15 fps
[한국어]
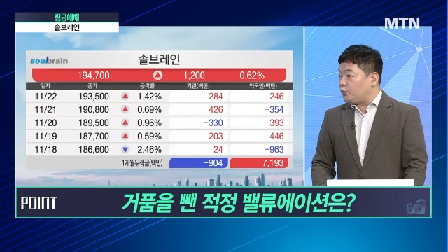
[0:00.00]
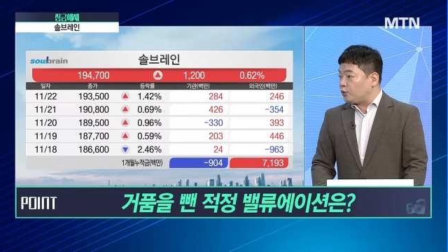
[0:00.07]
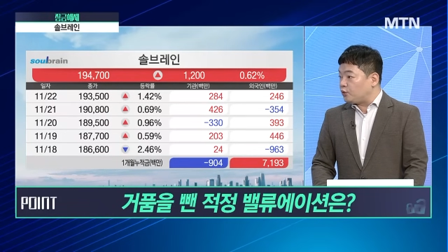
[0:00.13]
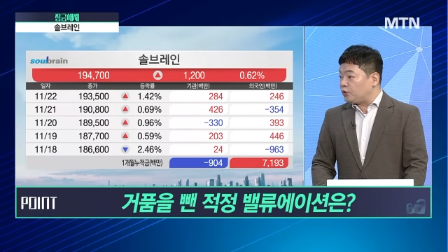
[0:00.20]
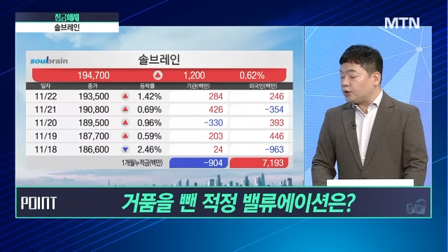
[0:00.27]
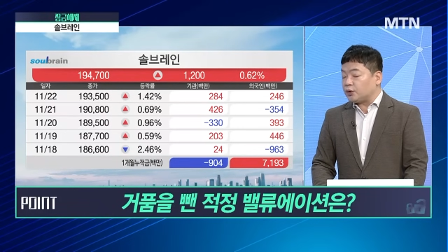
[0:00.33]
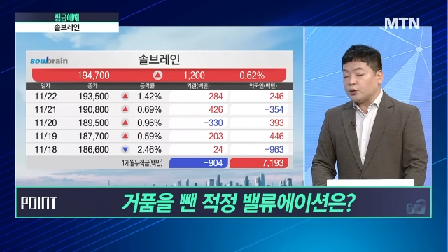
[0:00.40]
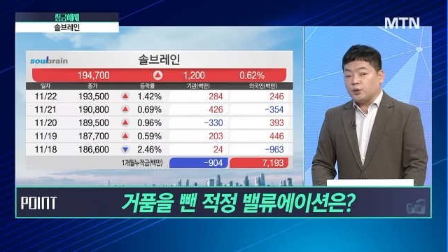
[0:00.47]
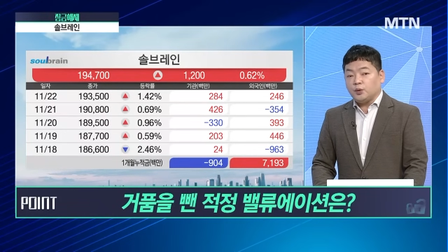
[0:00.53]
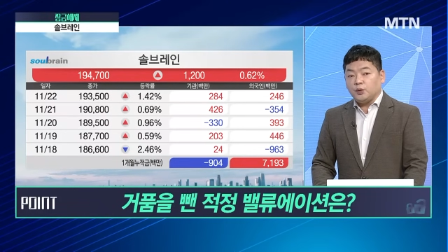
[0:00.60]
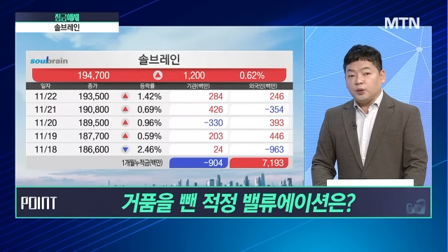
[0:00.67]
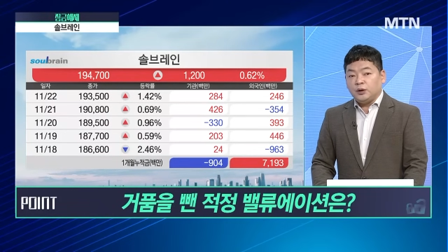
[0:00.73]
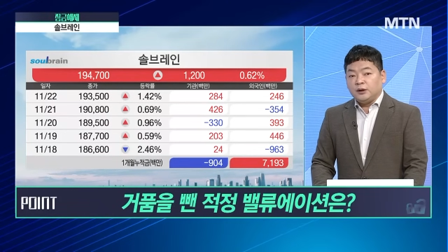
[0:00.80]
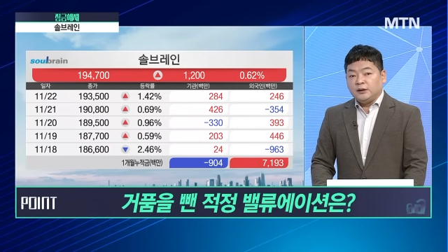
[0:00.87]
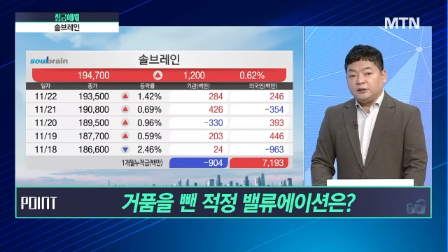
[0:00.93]
보고
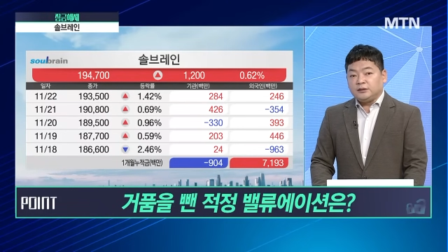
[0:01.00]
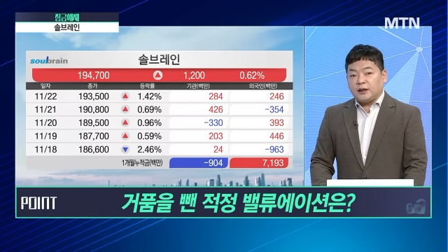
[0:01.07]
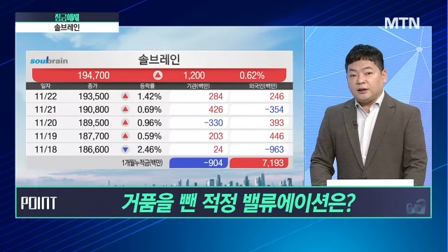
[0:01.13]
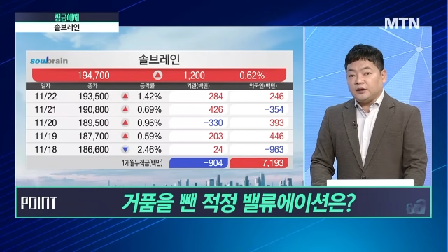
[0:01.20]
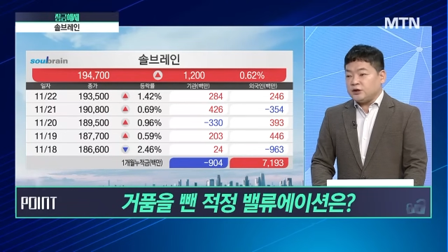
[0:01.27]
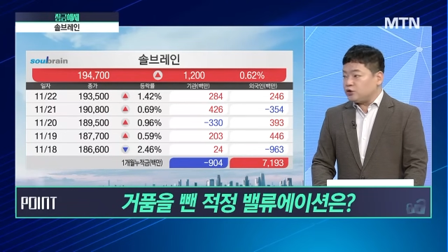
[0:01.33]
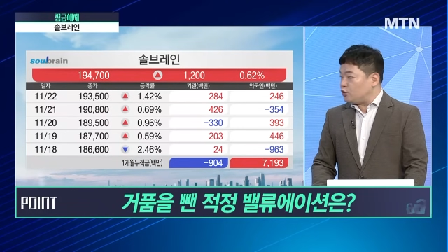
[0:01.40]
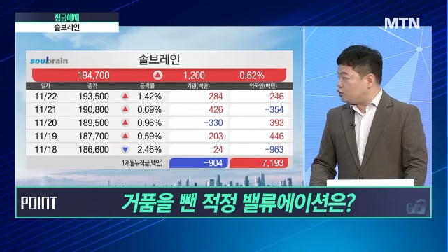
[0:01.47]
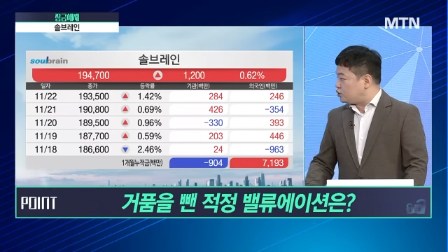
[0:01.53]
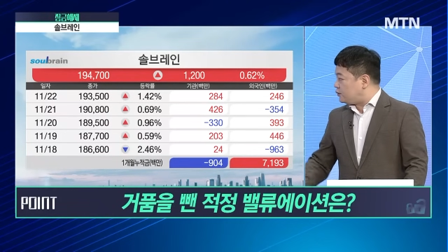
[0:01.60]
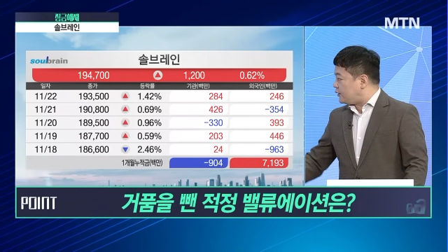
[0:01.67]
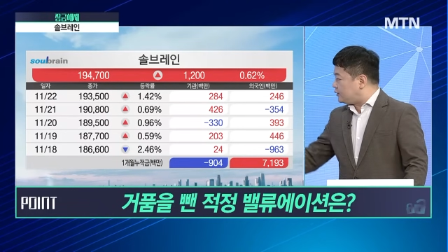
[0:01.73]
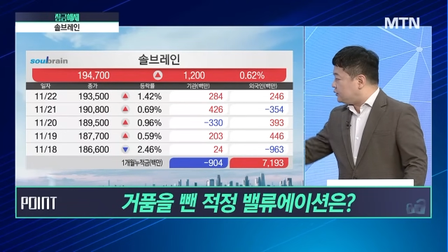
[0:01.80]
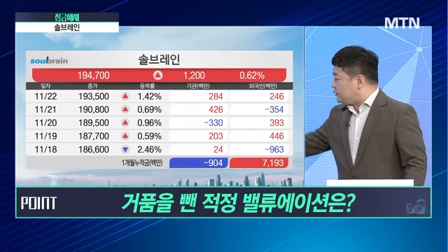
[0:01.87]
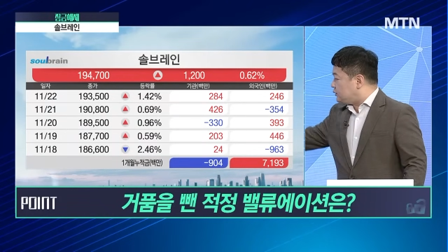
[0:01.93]
있고 단기적으로
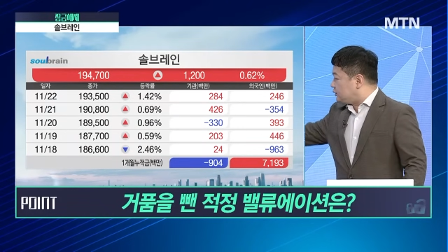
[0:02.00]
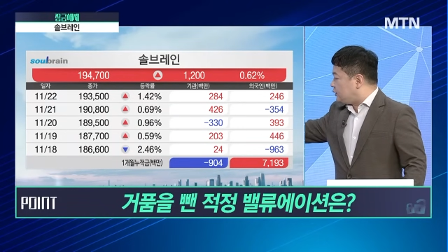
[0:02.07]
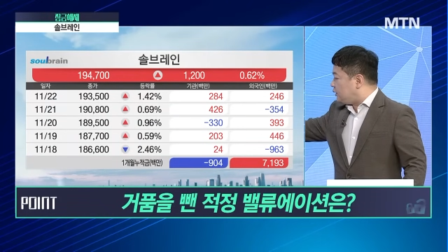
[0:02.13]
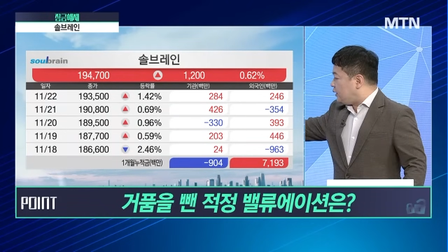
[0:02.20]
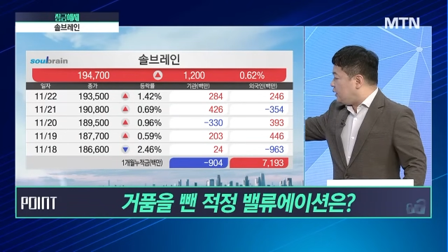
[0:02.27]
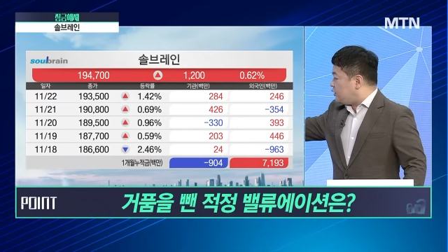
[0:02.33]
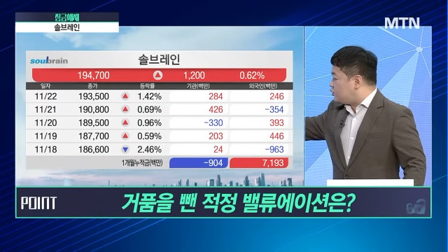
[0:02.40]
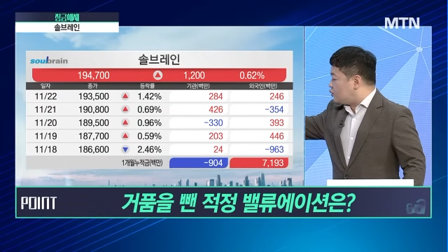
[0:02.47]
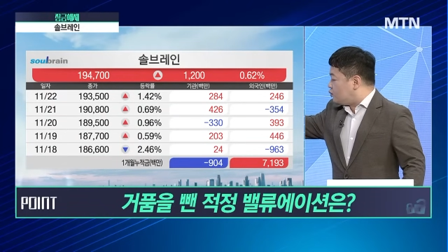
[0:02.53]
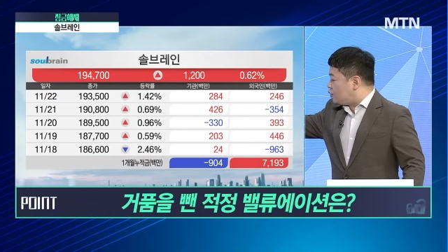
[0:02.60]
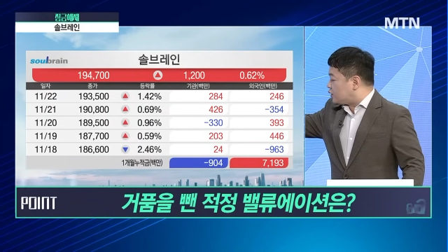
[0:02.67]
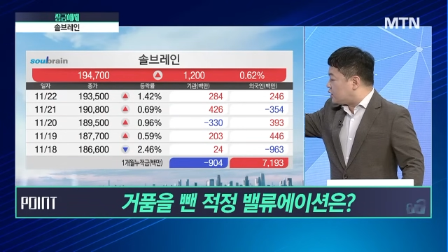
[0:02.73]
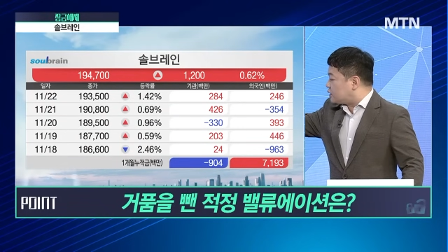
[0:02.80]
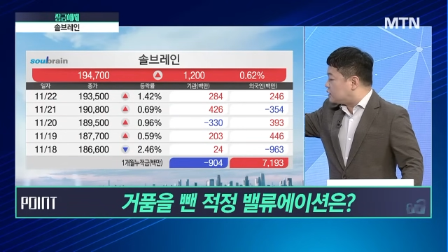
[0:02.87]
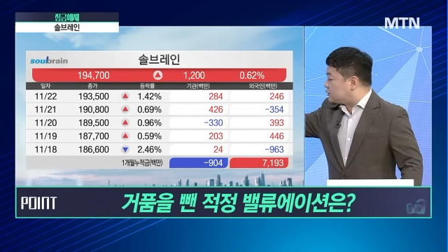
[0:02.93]
봤을 때 이
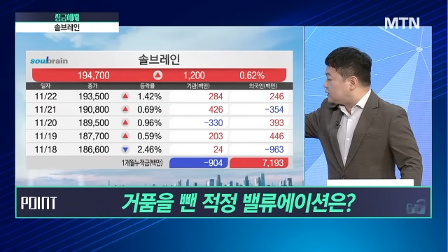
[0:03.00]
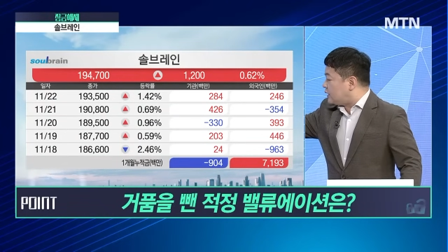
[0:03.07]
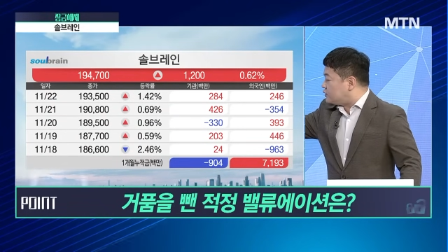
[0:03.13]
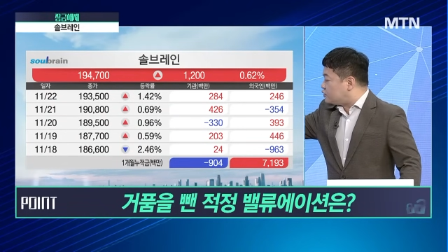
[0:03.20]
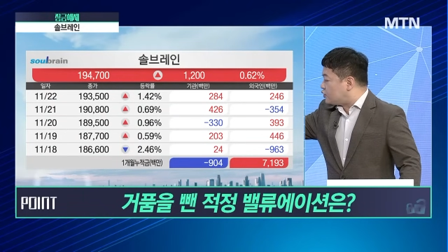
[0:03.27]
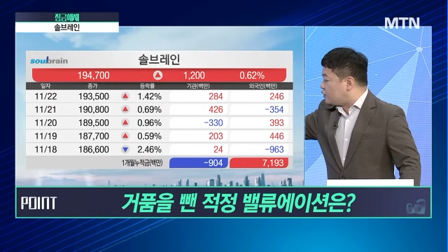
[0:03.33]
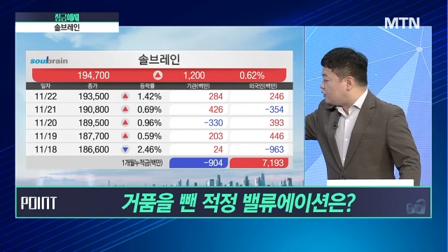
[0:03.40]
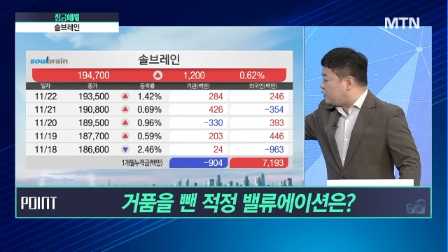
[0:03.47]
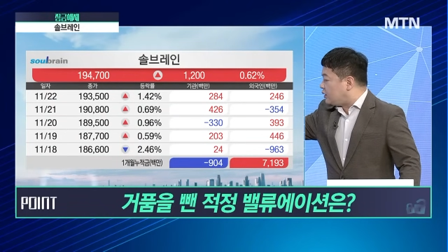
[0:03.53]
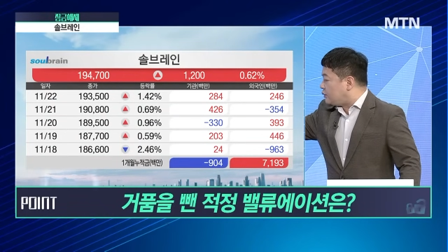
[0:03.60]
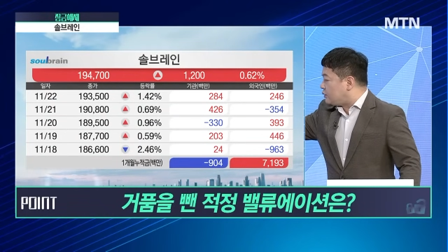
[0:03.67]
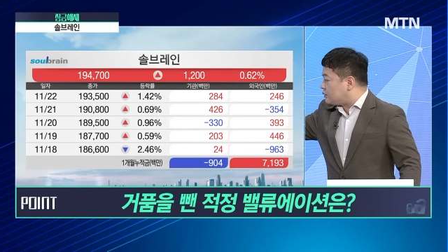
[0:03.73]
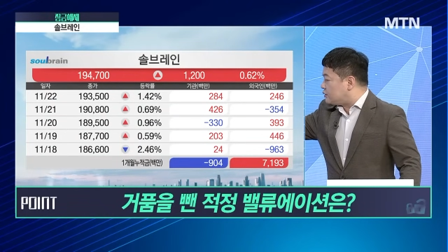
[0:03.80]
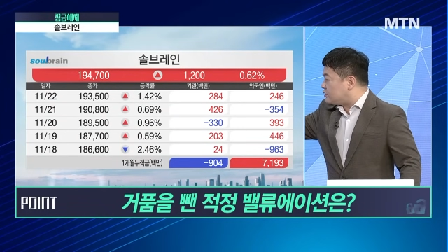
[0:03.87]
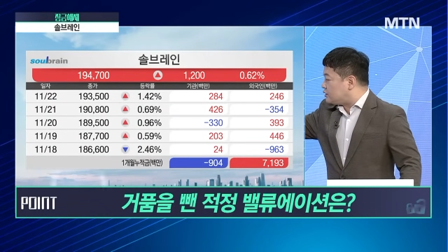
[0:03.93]
종목의 극단적인
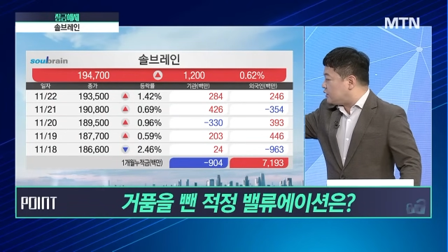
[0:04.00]
상황을